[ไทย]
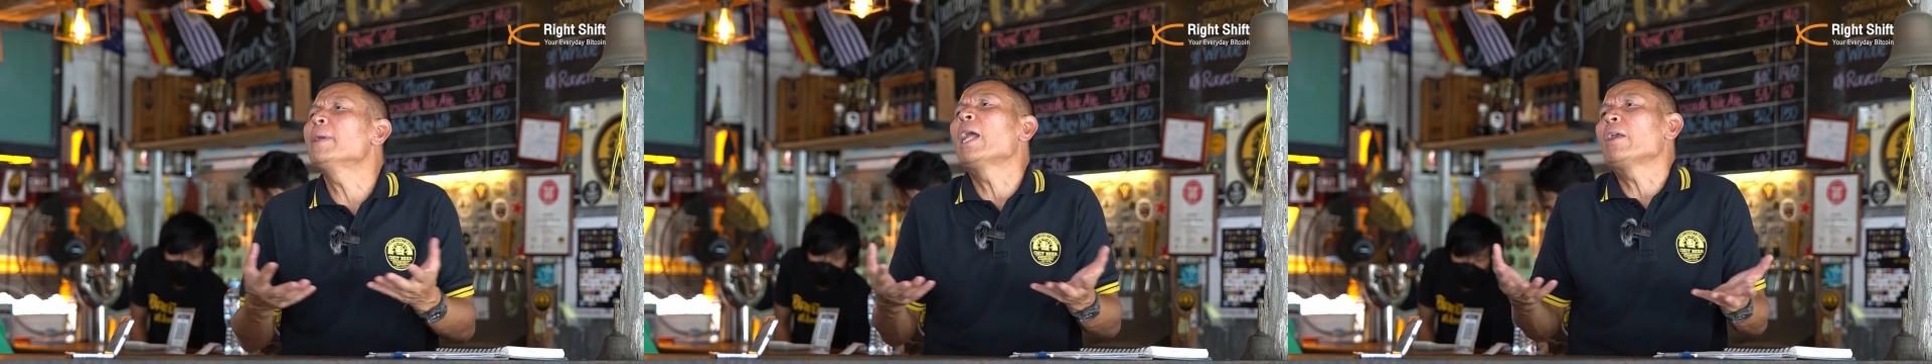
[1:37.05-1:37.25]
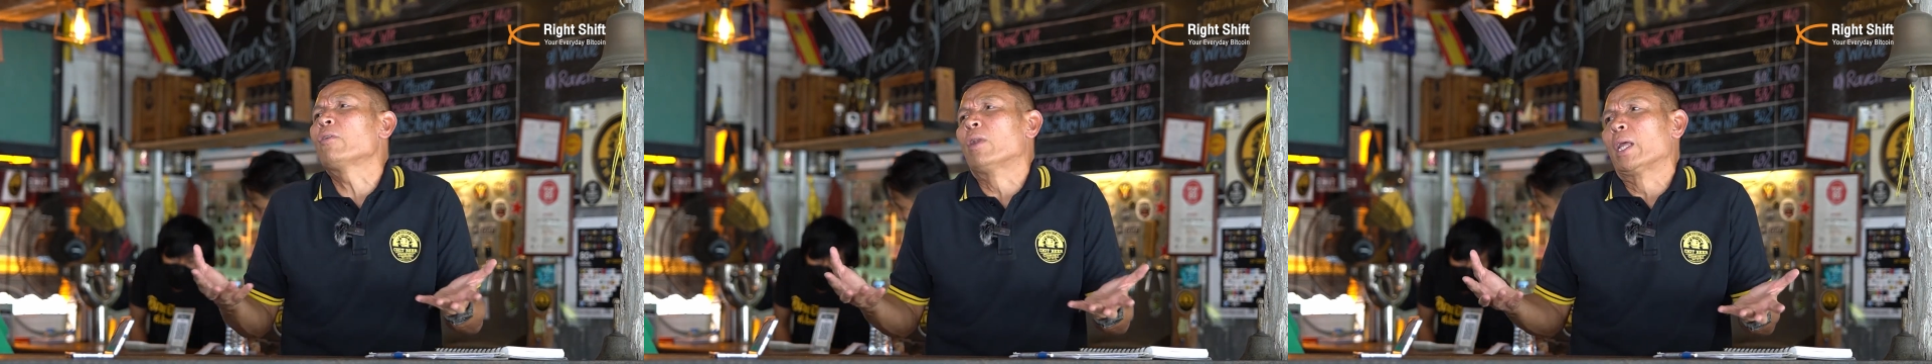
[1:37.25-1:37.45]

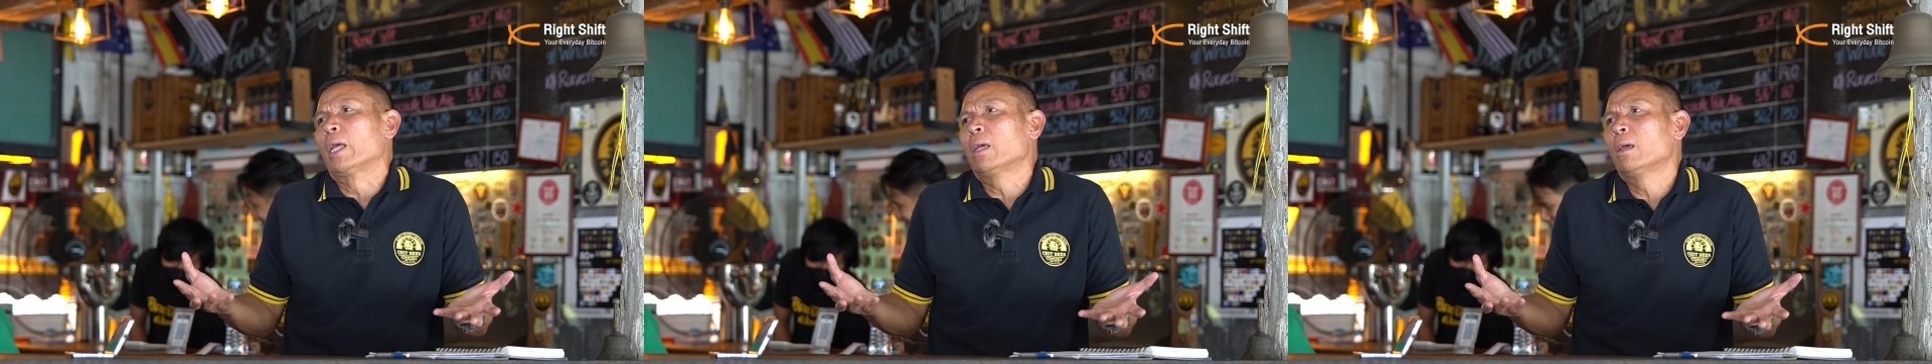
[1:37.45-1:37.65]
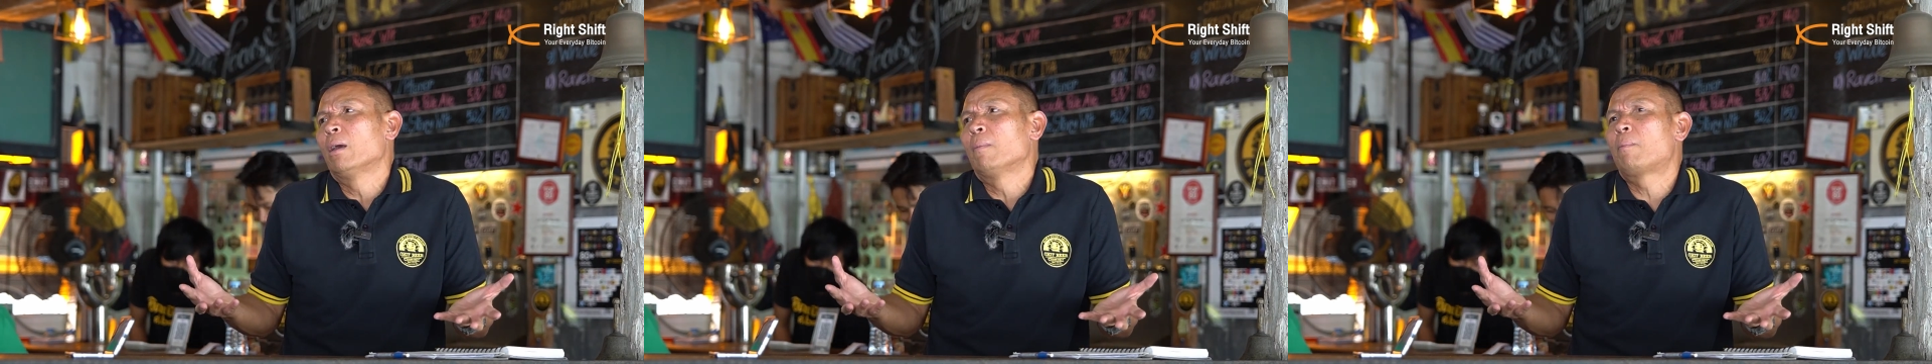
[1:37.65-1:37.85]
ทำไม่ได้อยู่
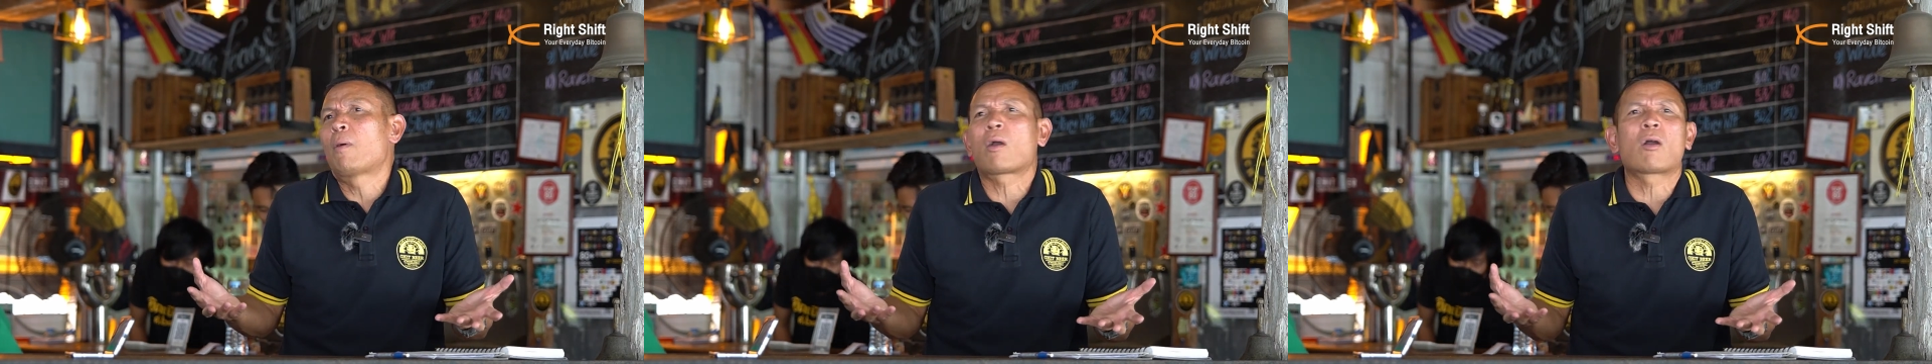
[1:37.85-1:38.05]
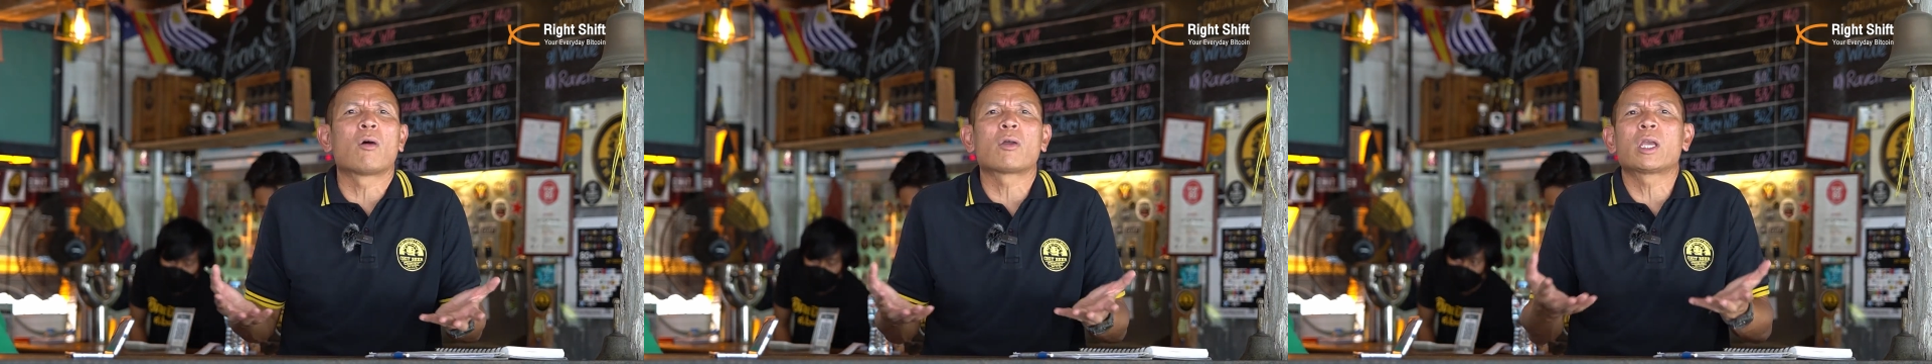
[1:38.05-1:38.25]
ดี
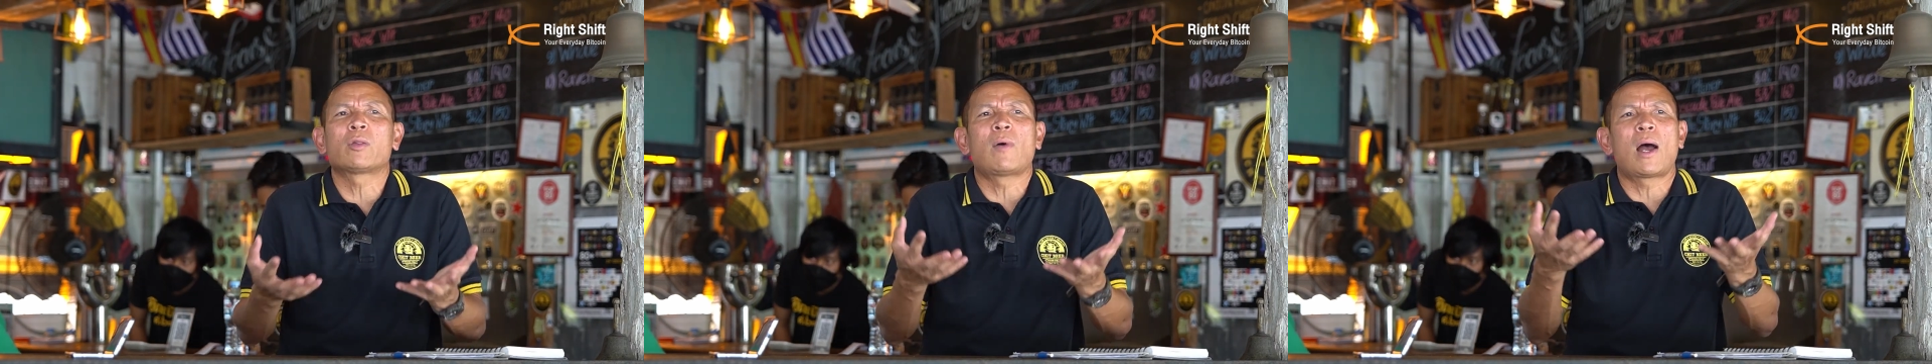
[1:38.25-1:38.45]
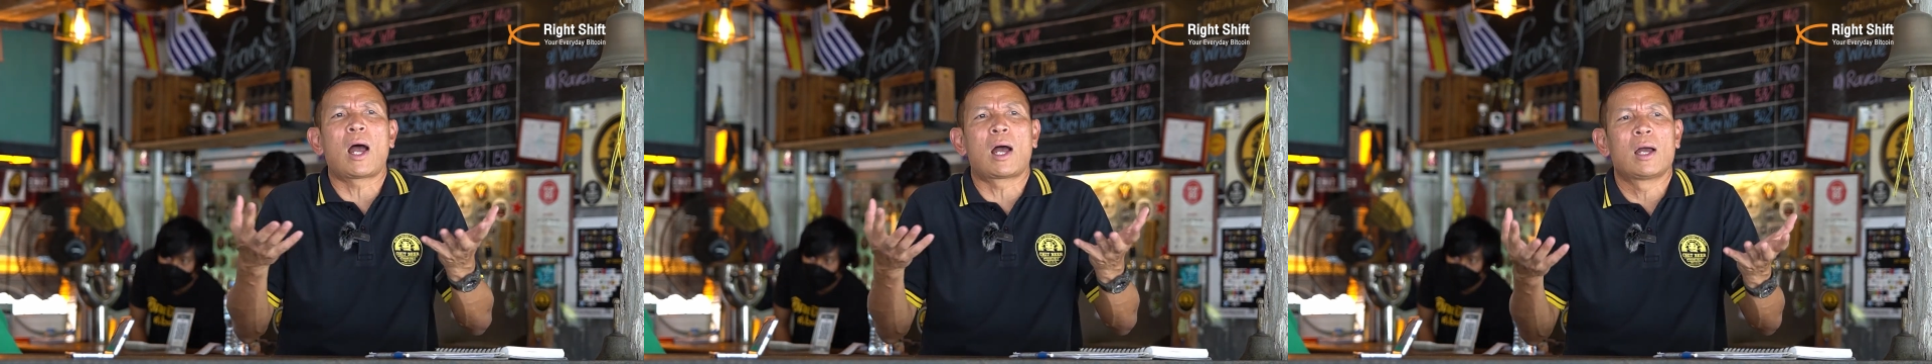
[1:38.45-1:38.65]
เพราะเขา
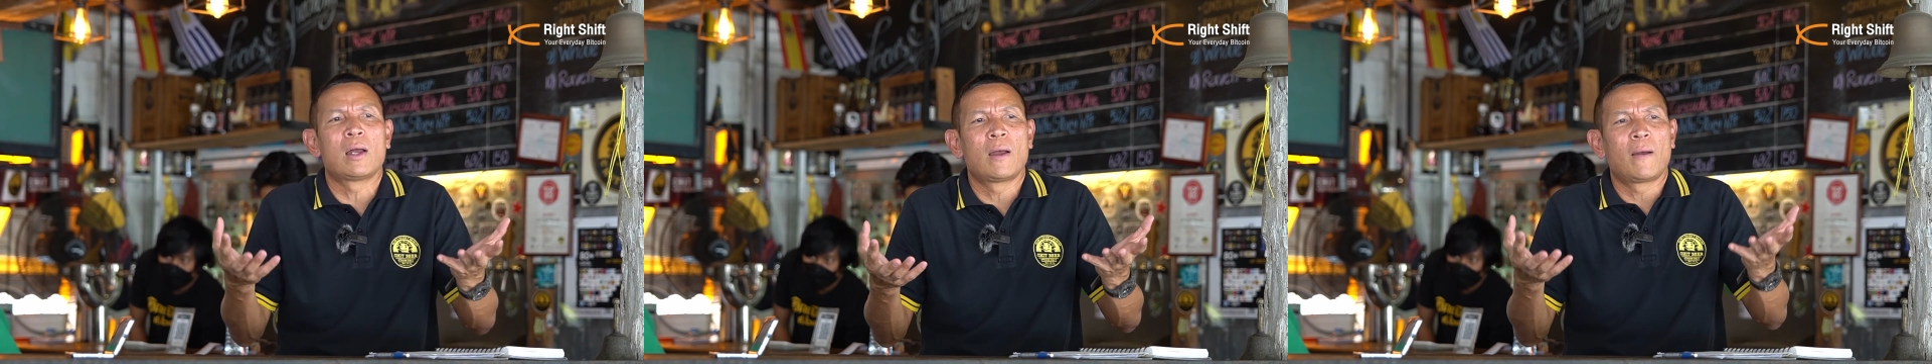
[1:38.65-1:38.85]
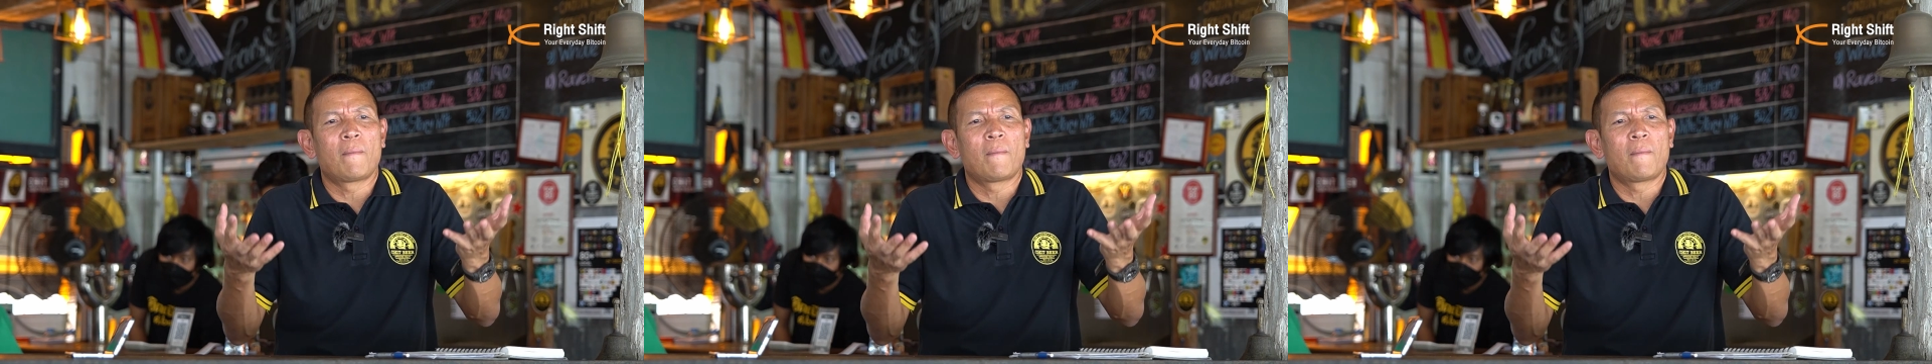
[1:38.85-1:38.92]
คิดว่า